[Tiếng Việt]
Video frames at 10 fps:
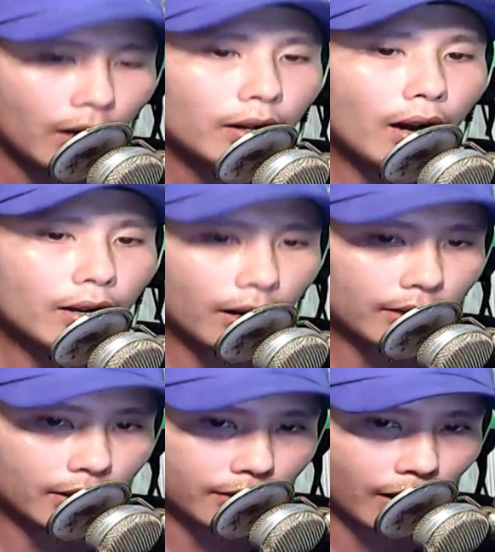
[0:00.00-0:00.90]
Các ngươi
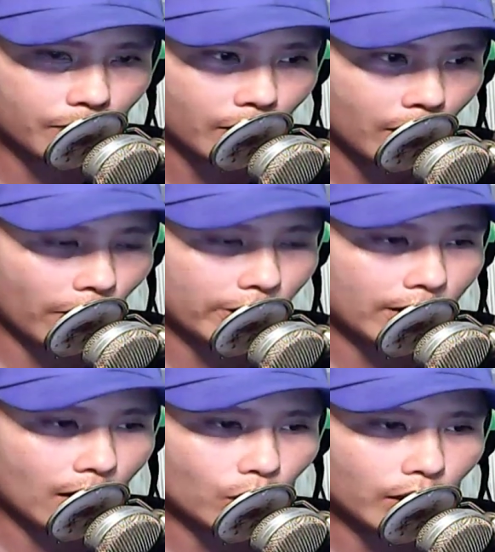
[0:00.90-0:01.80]
nhìn xem Phải
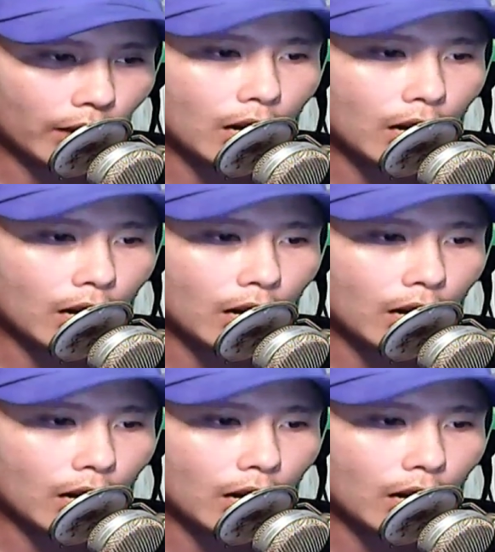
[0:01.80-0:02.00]
chăng có thể